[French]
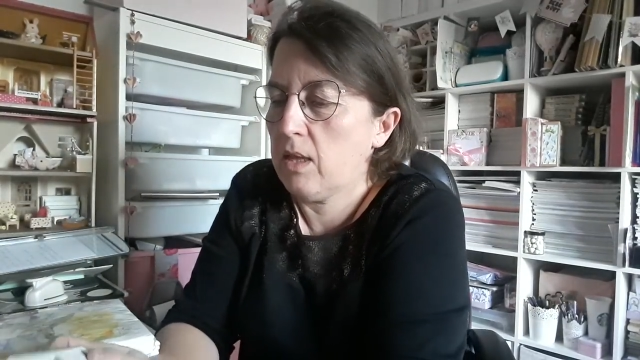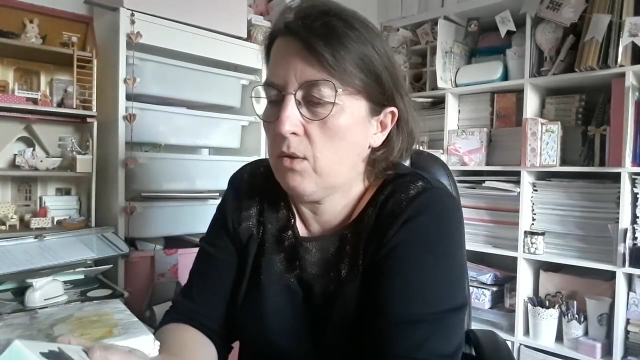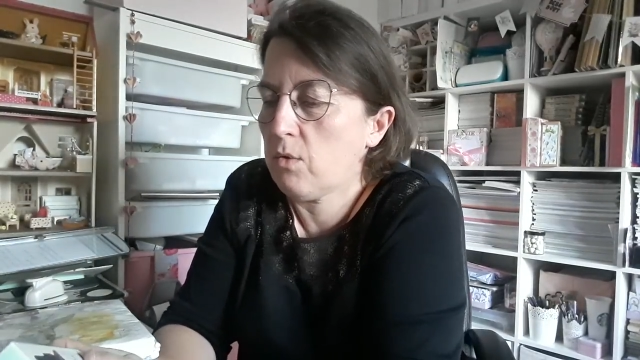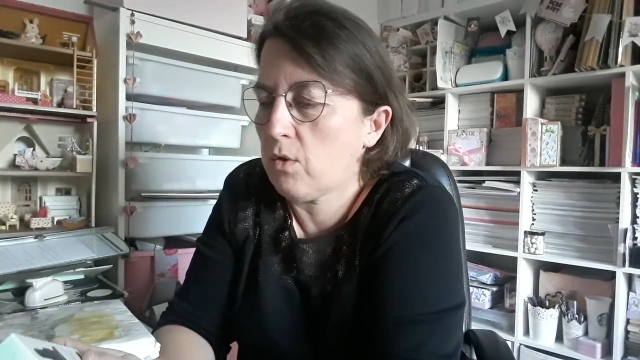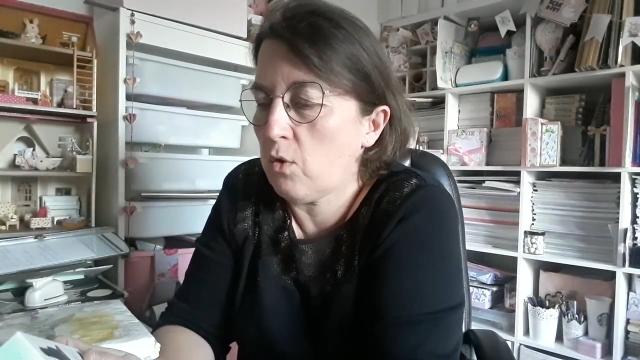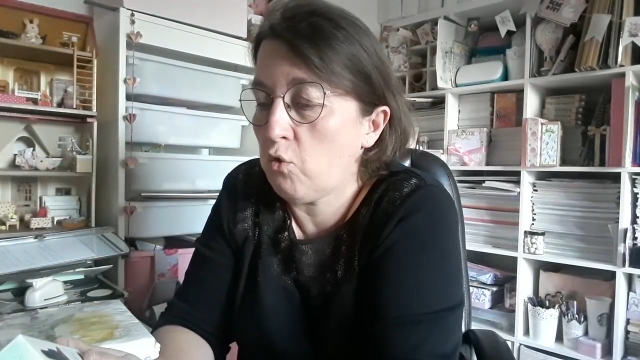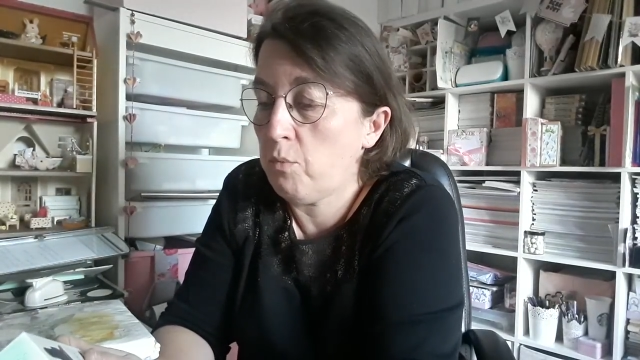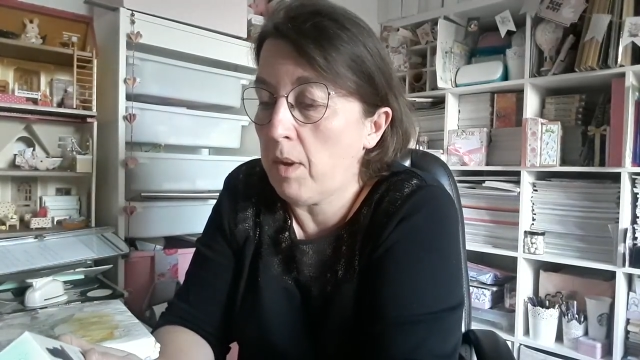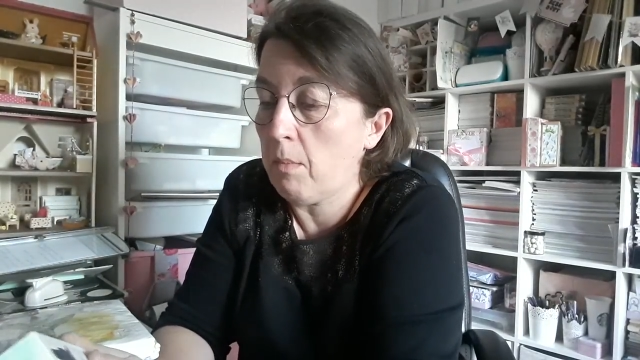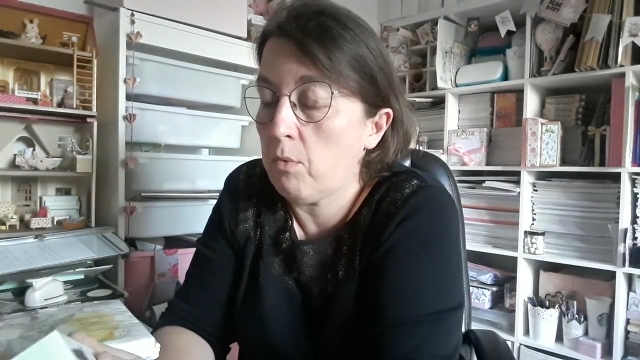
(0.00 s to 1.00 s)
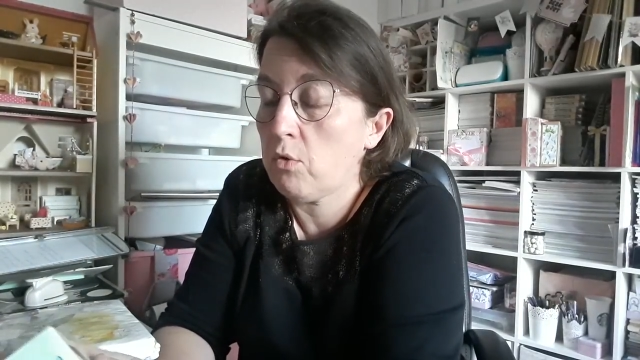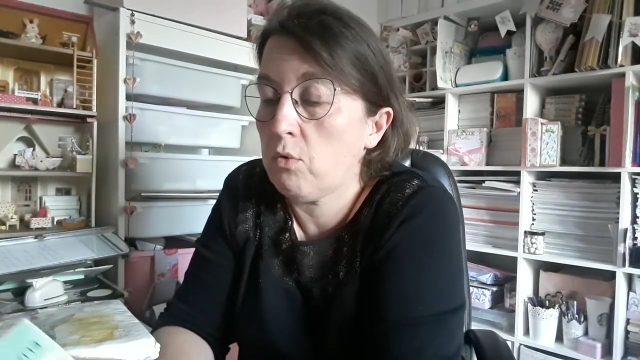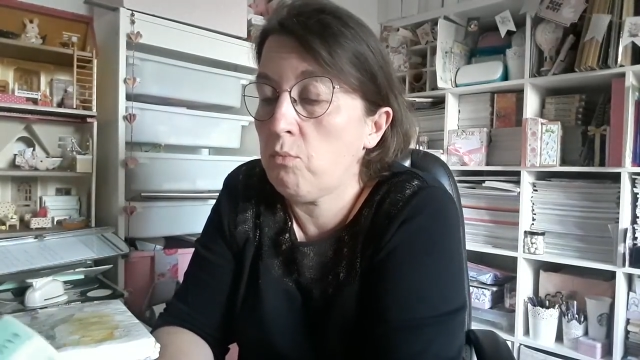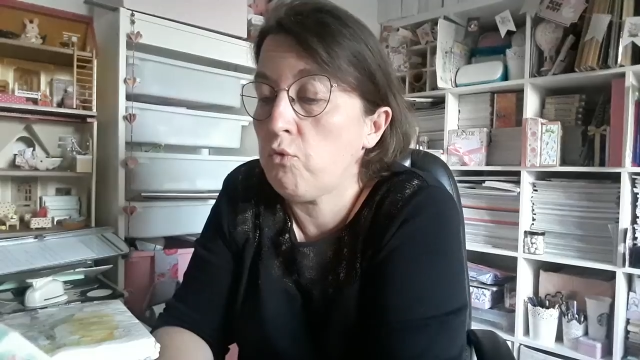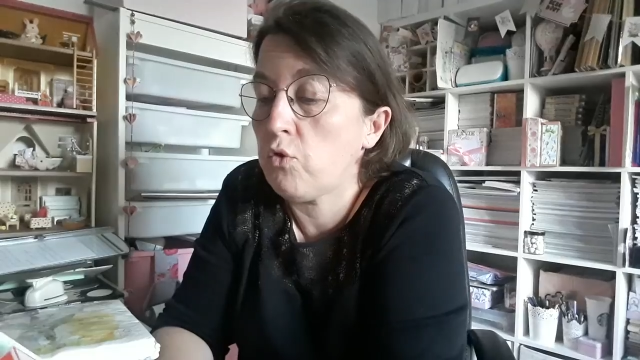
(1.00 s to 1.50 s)
Donc, euh, super boss
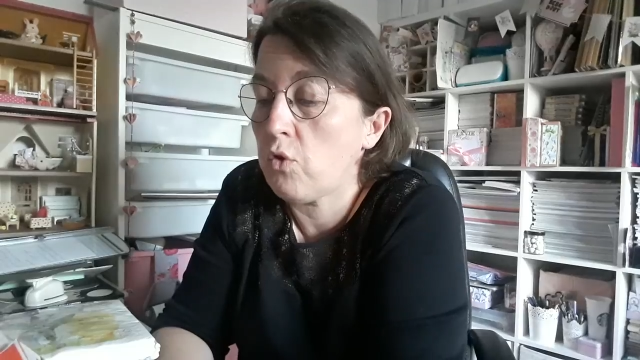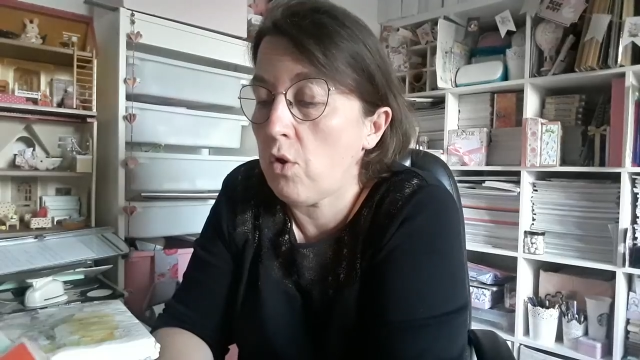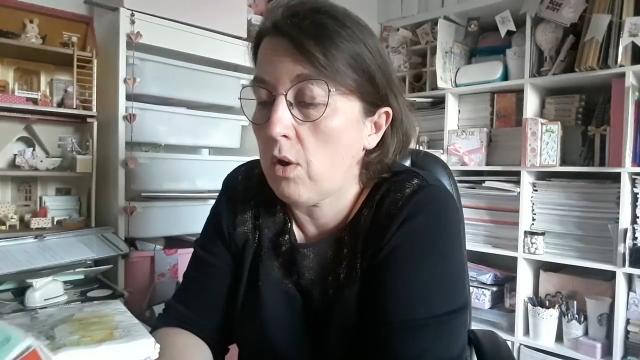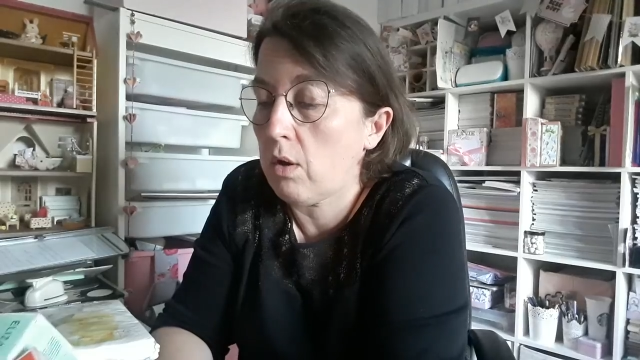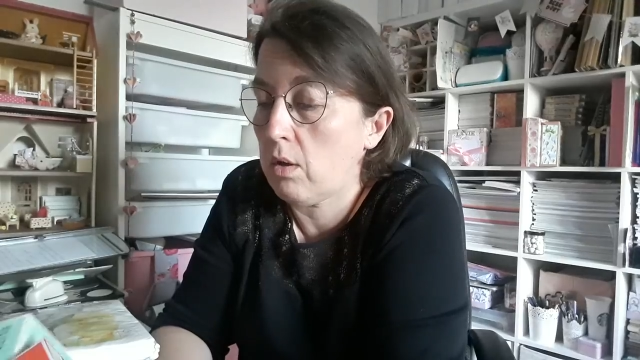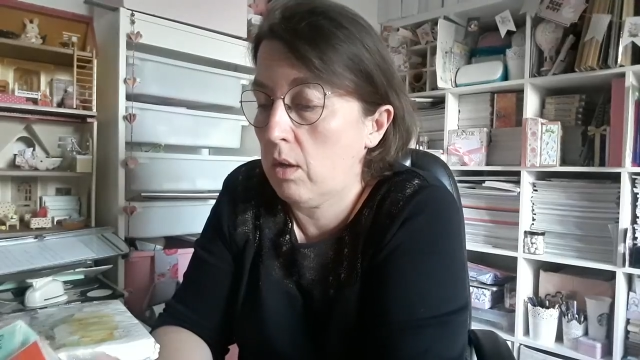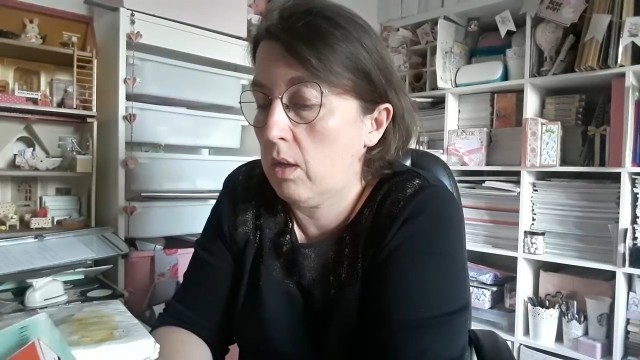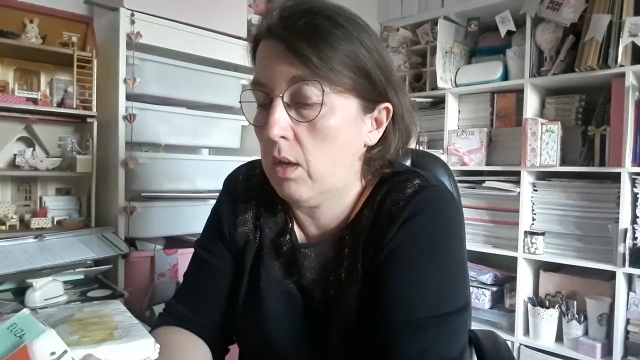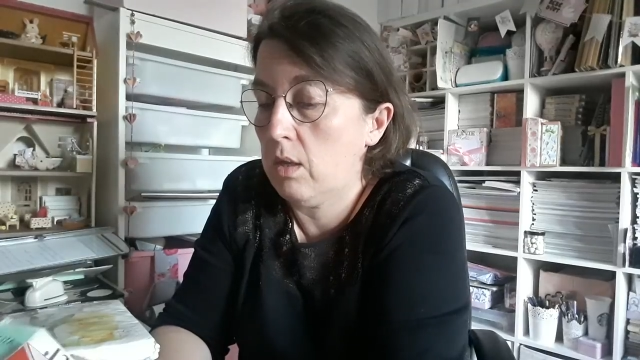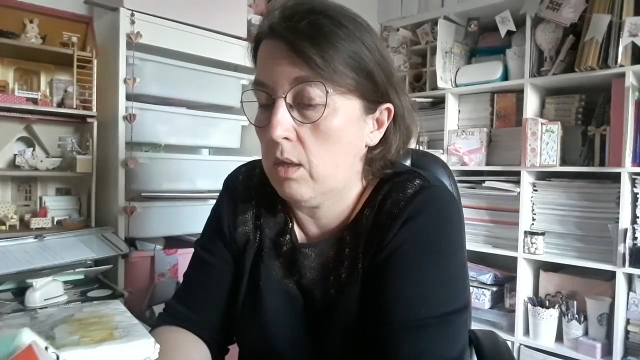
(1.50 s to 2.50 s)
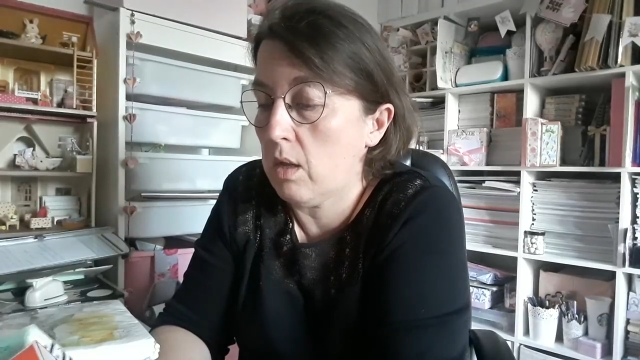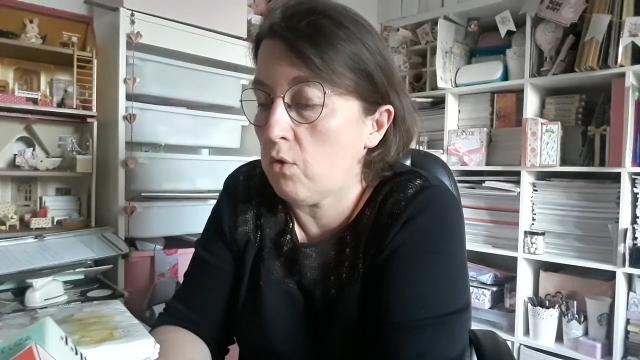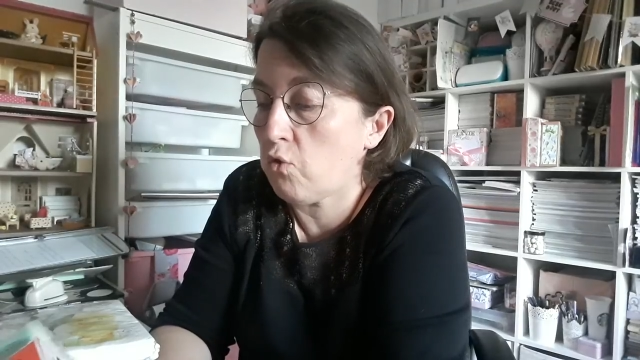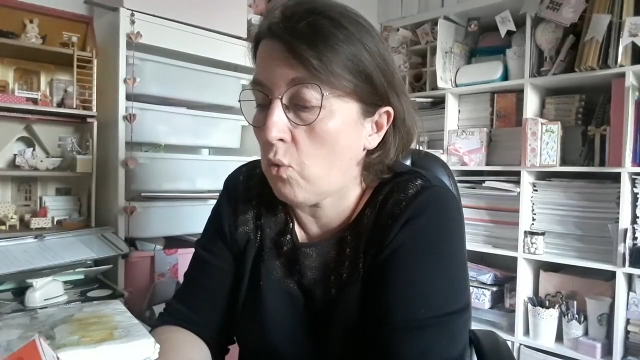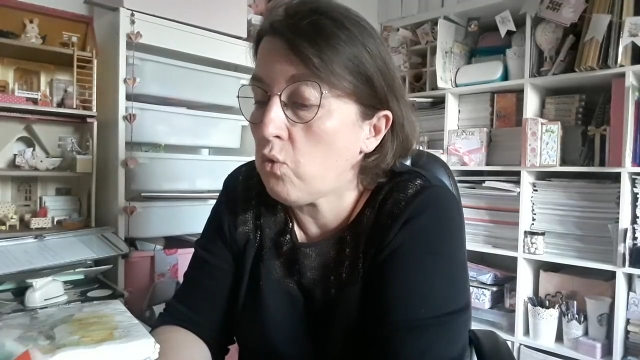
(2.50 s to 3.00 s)
booster, et euh,
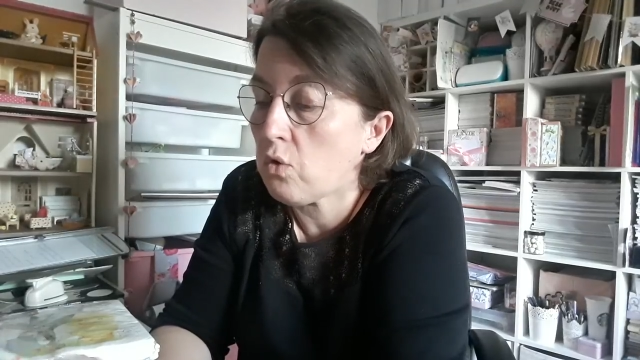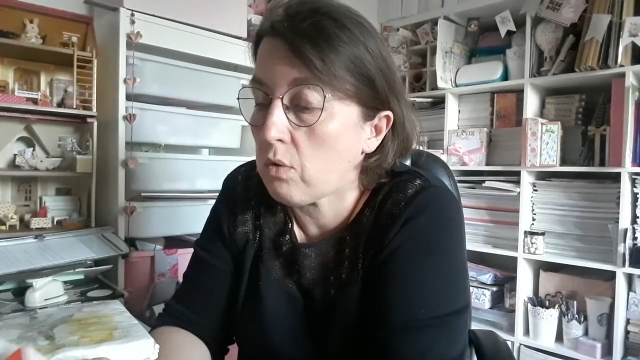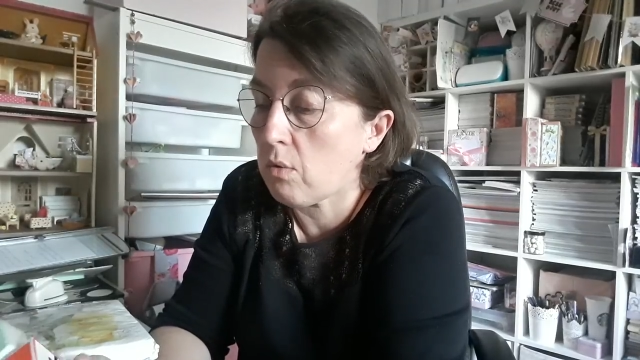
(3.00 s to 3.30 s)
lisa Jones.